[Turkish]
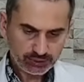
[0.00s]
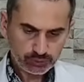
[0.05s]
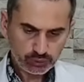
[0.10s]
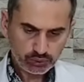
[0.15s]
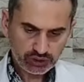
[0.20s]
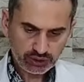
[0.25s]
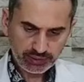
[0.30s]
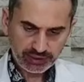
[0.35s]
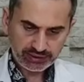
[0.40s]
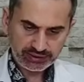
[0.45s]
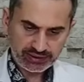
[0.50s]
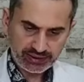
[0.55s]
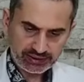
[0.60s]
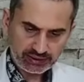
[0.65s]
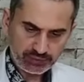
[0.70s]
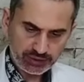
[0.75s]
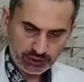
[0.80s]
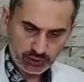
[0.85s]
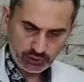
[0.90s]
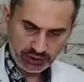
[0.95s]
Burada ben
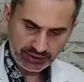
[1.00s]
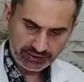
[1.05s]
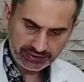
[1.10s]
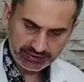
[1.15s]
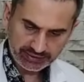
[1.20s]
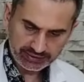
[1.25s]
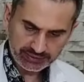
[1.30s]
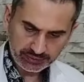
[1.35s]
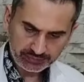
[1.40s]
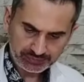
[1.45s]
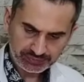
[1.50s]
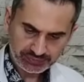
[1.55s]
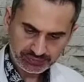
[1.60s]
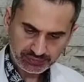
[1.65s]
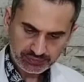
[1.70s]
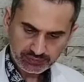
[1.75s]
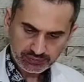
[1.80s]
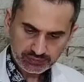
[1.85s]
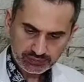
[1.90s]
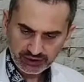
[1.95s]
kendime göre ayırdım.
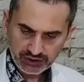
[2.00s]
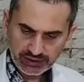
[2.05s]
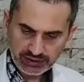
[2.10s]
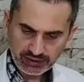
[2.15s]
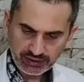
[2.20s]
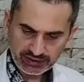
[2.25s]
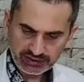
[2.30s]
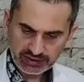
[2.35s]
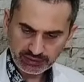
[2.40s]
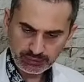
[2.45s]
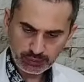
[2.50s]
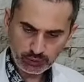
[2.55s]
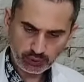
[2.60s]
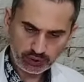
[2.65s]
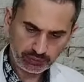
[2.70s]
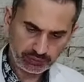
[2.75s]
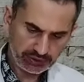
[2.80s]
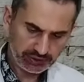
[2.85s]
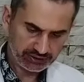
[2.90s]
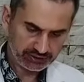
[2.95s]
İşte Yasemin
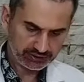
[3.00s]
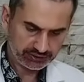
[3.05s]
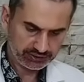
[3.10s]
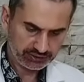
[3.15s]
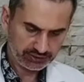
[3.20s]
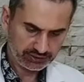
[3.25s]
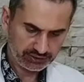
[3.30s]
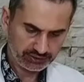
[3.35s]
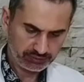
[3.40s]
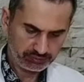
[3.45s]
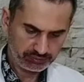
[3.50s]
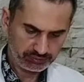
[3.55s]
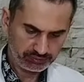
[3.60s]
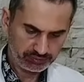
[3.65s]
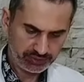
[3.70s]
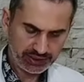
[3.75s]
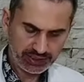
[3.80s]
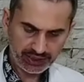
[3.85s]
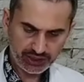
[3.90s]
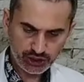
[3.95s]
olabilir, e,
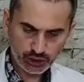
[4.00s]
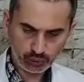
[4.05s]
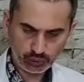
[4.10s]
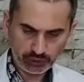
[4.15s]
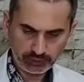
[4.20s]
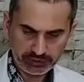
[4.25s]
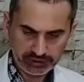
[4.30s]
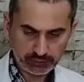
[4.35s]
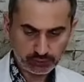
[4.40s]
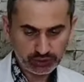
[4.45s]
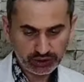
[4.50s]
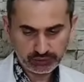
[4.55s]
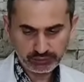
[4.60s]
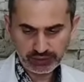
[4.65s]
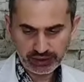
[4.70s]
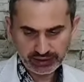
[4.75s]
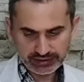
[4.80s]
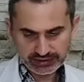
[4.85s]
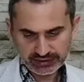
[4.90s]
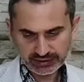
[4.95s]
Menekşe olabilir. Bunların
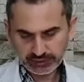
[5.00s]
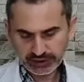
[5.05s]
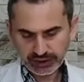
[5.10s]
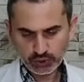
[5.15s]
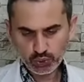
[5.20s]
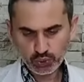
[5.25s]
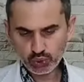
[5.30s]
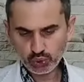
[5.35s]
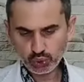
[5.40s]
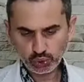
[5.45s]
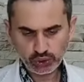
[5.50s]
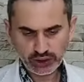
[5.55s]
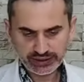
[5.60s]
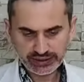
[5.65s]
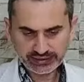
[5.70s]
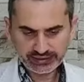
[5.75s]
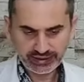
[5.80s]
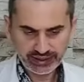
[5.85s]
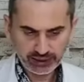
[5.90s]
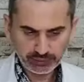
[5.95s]
bazıları biraz üst
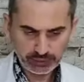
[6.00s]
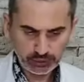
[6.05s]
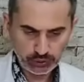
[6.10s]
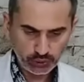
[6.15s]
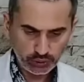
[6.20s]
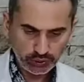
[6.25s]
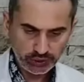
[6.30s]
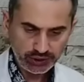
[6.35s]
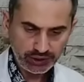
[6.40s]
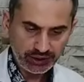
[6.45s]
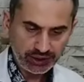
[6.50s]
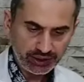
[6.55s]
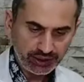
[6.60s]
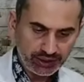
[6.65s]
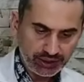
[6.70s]
notaya da kayabiliyor.